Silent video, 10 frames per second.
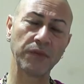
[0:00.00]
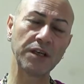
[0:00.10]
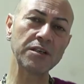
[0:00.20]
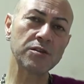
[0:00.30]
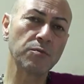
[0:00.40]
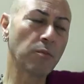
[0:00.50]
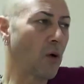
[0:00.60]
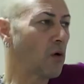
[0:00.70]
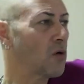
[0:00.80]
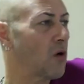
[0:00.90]
Hiç
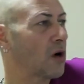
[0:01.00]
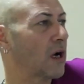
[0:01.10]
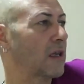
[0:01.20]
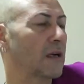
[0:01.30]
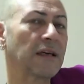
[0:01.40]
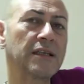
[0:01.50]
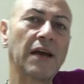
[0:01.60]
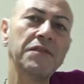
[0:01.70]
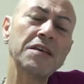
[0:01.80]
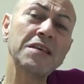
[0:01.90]
boku o kadar da
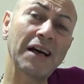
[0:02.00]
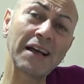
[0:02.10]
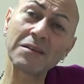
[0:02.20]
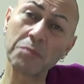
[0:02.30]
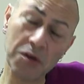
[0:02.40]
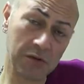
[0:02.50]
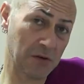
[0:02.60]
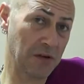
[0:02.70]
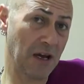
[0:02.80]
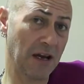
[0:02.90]
kendin
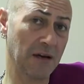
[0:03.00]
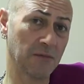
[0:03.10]
yaratmıyorsun yani.